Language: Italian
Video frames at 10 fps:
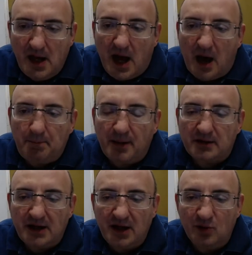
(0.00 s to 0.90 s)

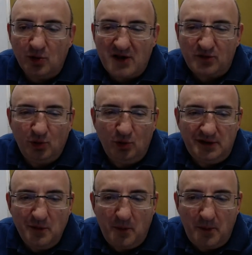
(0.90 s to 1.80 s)
appartengono al suo
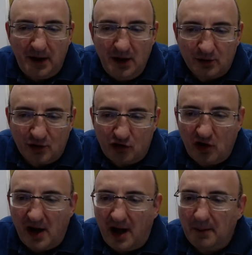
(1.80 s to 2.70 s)
ultimo periodo,
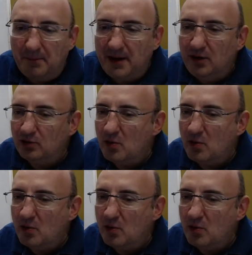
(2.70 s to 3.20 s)
cioè al periodo